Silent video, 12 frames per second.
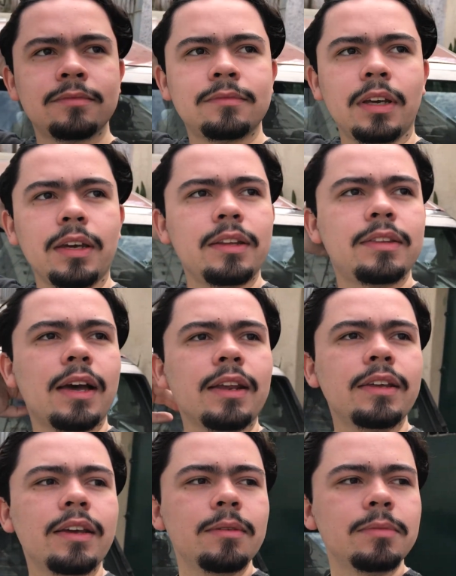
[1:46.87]
Uma
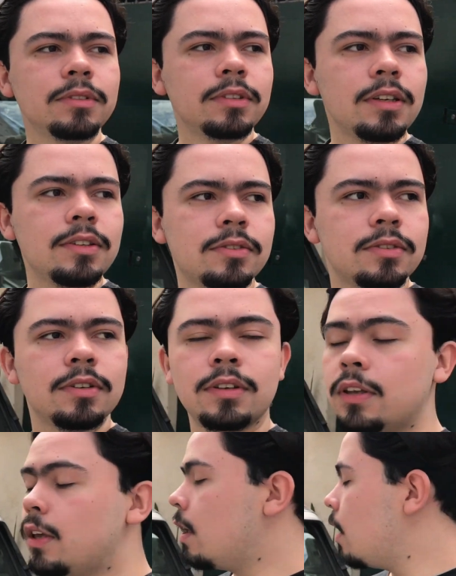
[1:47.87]
gritaria aí, mano, que isso?
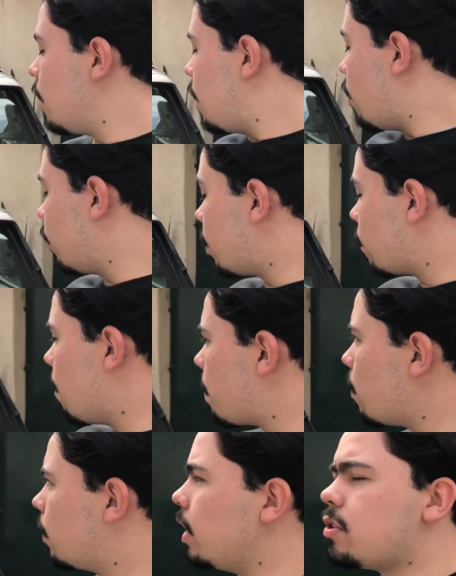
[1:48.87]
Eu quero comprar
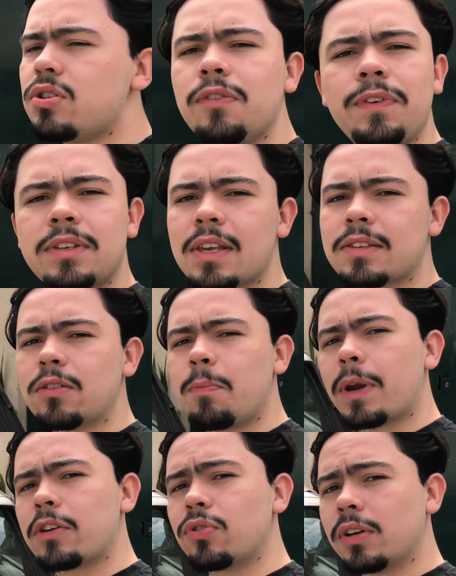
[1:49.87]
o kit de fixação do
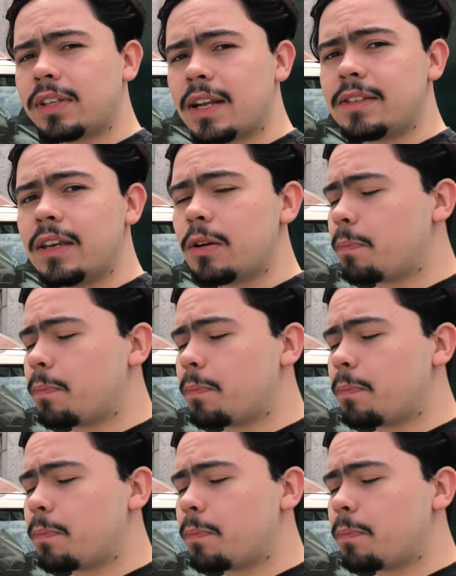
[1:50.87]
para-choque traseiro,